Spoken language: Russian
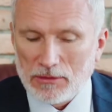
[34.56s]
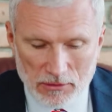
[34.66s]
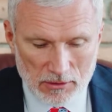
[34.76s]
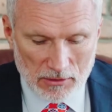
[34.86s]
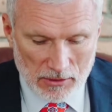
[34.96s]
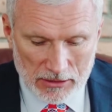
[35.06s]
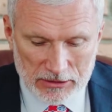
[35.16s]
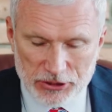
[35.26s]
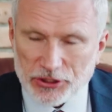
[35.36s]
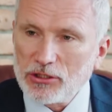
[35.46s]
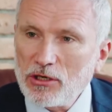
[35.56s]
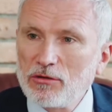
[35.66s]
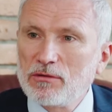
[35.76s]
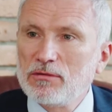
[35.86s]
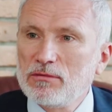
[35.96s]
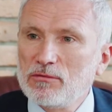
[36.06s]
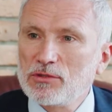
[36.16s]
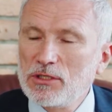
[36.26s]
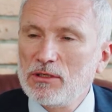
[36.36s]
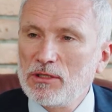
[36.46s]
э, как-то считают
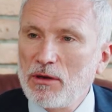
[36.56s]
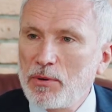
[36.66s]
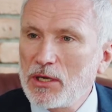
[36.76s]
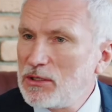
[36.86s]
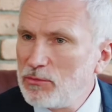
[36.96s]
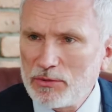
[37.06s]
уже необходимым.